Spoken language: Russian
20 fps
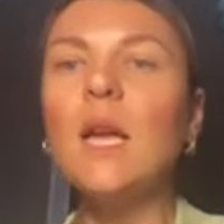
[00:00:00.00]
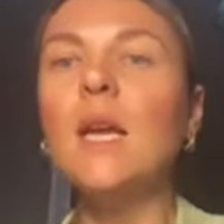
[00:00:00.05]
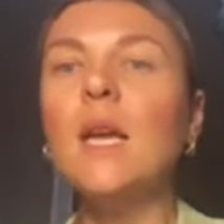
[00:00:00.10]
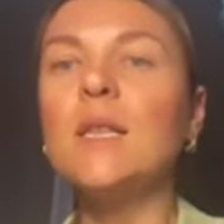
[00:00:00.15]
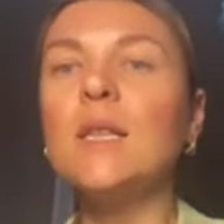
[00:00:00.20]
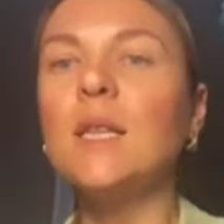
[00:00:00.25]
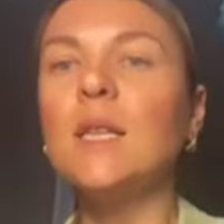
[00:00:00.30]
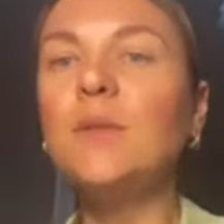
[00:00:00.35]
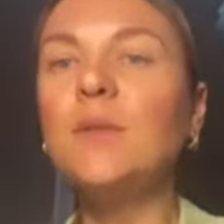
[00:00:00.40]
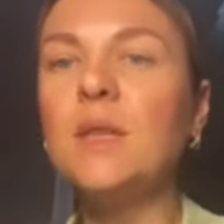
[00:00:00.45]

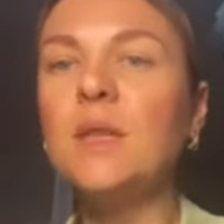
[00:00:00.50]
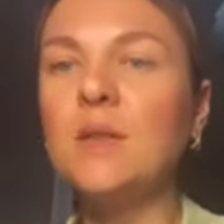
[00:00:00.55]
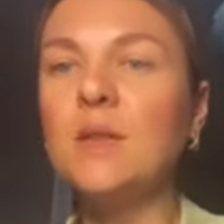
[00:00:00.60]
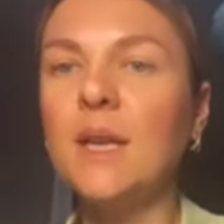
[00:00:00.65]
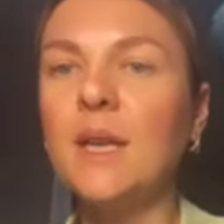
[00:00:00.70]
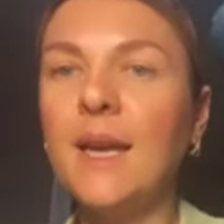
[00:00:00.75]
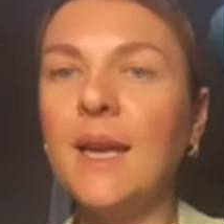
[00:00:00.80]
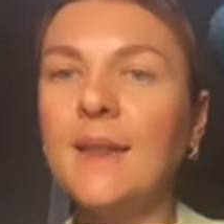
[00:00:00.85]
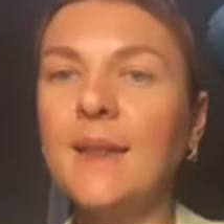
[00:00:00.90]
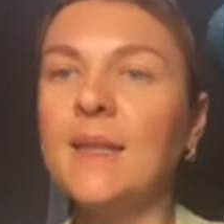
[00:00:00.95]
Соответственно,
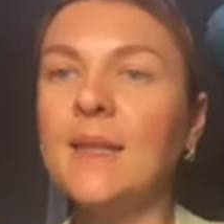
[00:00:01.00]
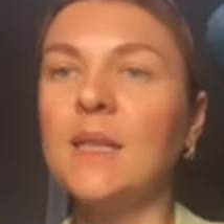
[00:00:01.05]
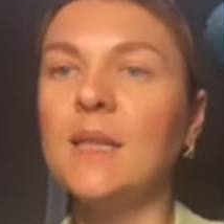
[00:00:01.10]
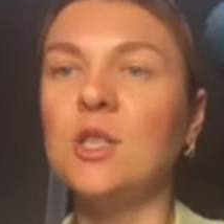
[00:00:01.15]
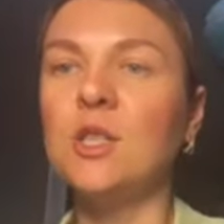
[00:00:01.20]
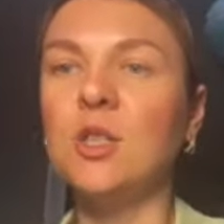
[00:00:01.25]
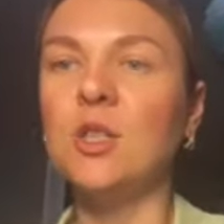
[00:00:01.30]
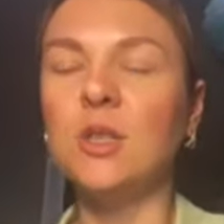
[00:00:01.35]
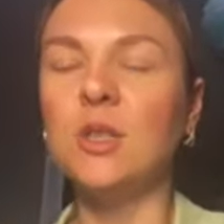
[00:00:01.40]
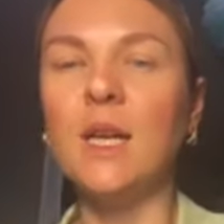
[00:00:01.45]
это
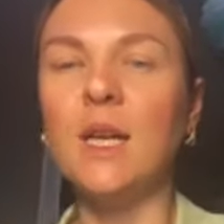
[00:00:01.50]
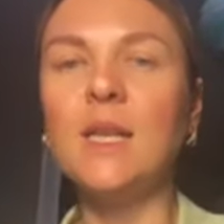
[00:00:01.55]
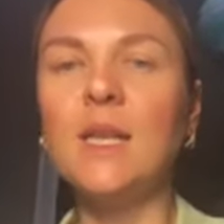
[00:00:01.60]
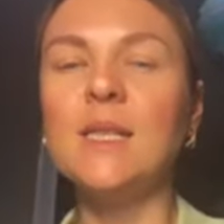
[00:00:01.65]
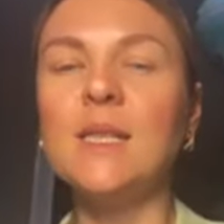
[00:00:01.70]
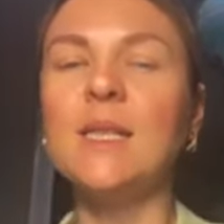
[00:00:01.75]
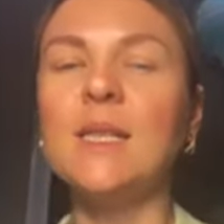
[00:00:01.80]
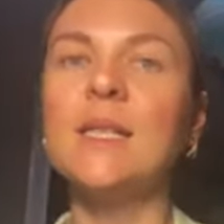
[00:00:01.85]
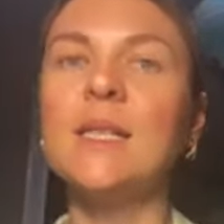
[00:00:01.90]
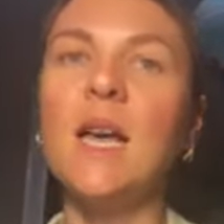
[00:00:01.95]

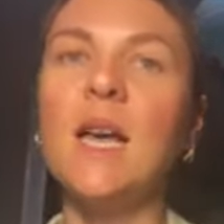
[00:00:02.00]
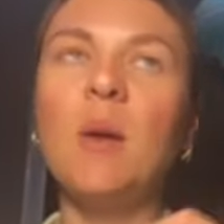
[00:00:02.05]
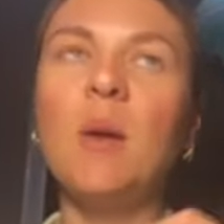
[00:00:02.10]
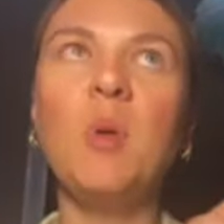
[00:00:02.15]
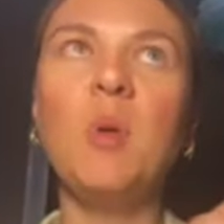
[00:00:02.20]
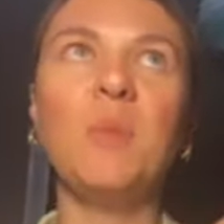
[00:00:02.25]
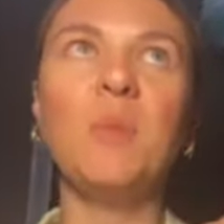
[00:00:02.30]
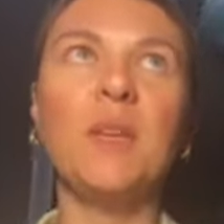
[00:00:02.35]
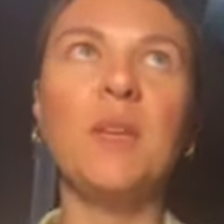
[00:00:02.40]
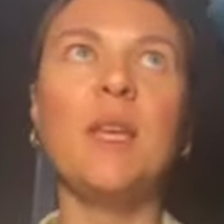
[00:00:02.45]
считается
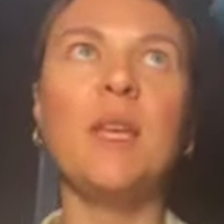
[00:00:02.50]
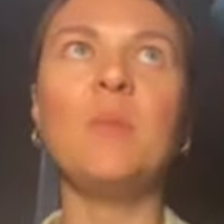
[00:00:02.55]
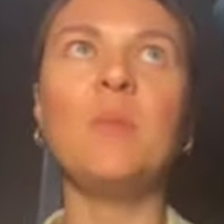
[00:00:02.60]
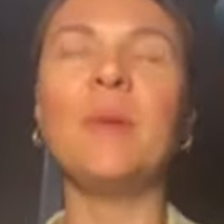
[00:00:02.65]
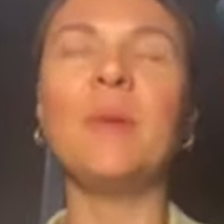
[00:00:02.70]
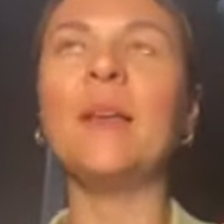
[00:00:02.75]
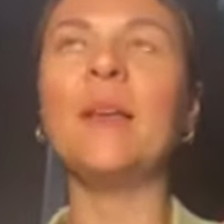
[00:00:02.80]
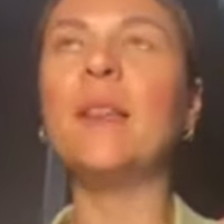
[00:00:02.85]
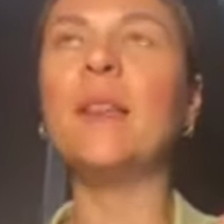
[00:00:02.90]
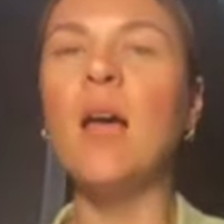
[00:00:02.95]
самым
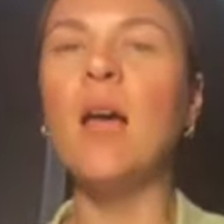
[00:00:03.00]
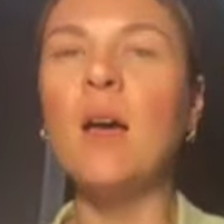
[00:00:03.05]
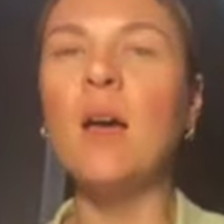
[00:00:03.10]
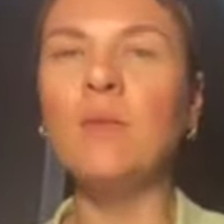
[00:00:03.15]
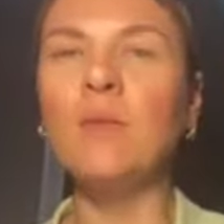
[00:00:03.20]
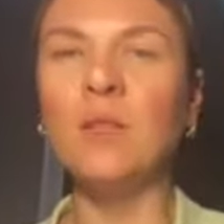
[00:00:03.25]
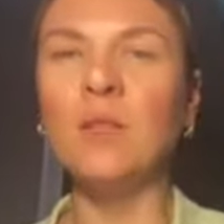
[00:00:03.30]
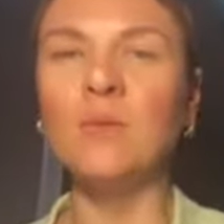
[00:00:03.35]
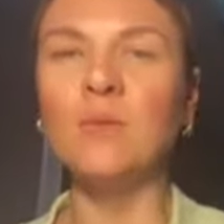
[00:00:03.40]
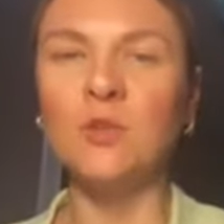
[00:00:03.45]
таким
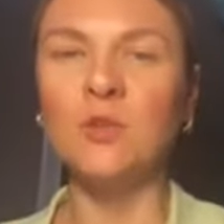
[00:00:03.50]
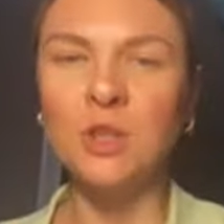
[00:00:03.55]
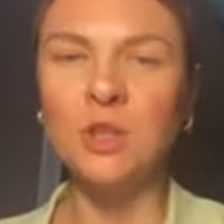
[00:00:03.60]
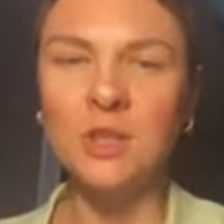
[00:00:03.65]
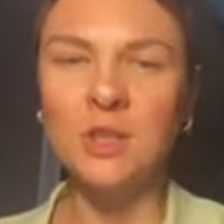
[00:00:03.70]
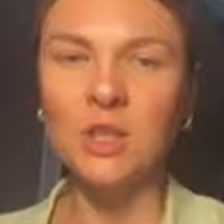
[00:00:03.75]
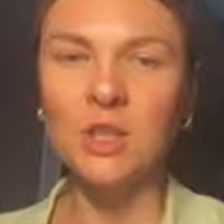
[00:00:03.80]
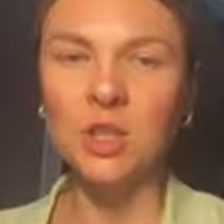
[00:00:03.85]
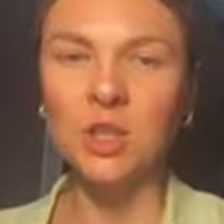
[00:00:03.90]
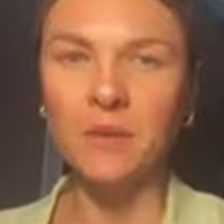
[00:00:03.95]
главным в
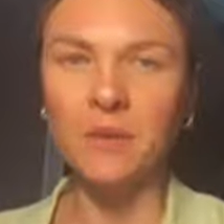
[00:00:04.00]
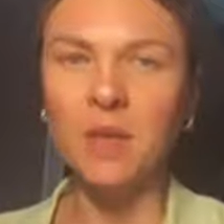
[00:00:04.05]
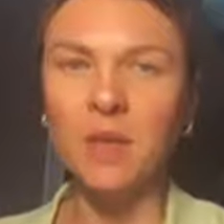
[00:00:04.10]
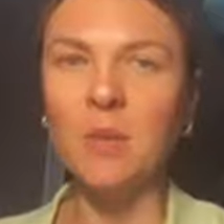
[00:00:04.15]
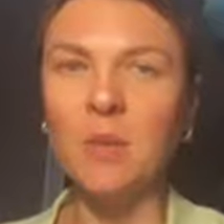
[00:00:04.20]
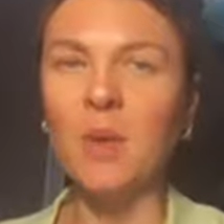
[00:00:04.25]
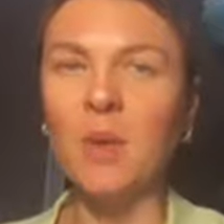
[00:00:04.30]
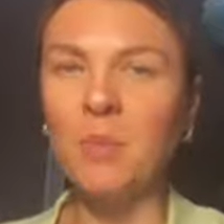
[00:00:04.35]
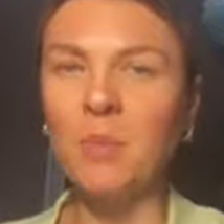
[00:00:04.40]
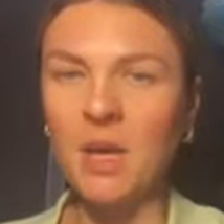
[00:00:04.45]
жизни человека
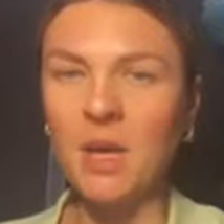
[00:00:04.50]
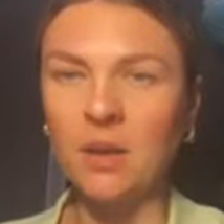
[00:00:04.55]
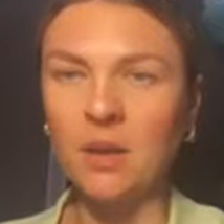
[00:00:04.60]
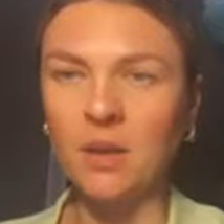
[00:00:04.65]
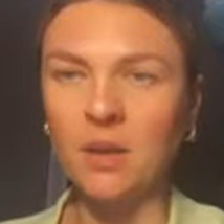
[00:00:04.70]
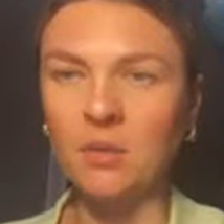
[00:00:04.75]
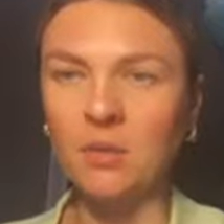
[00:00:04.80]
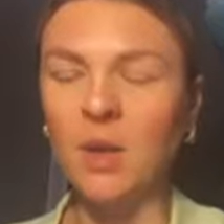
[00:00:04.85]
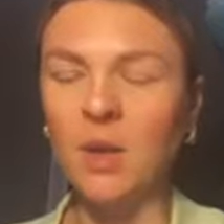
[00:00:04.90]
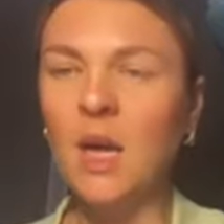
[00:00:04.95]

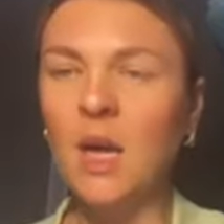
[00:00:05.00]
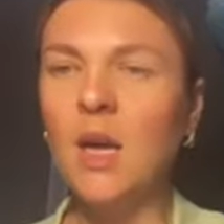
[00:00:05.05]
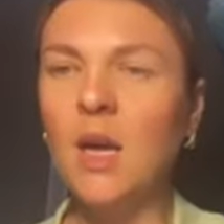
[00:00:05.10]
моментом.